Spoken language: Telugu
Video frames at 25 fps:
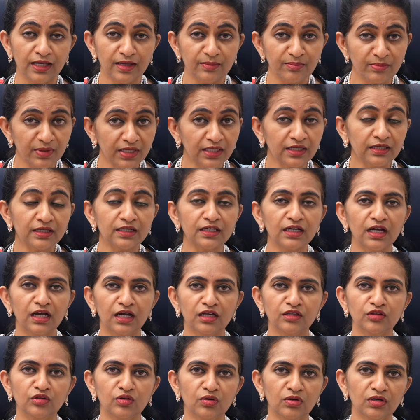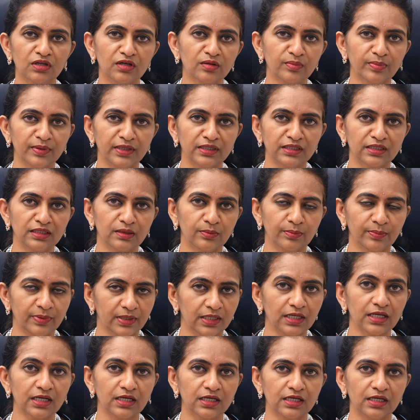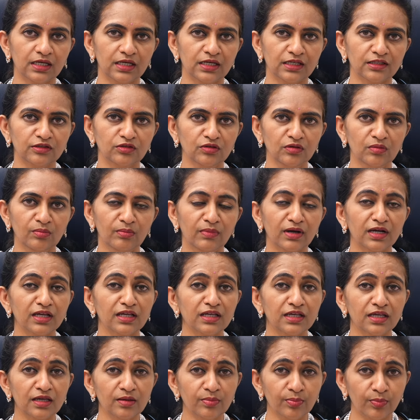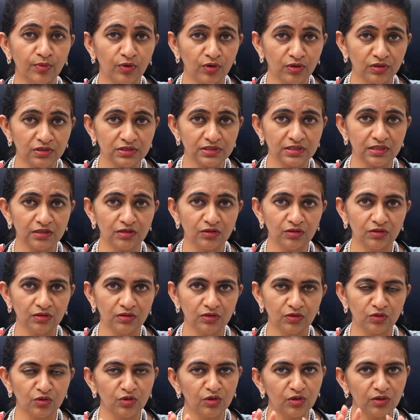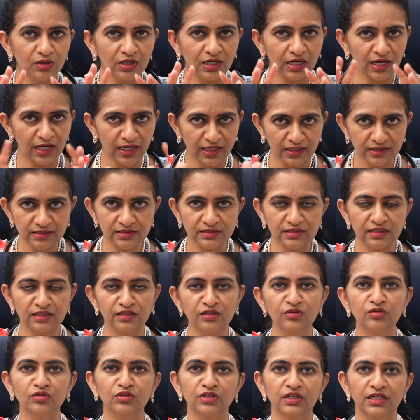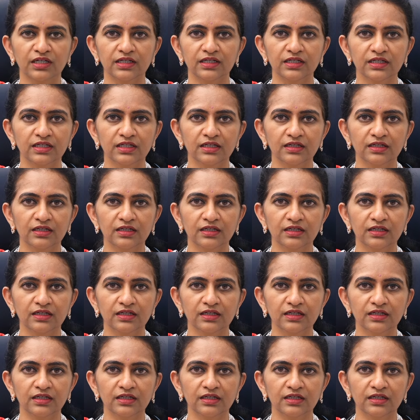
ఇమ్మీడియట్గా ఆందోళన పడ పడక్కర్లేదు మంకీ పాక్స్లో రెండు క్లాడ్స్ అని ఉంటాయి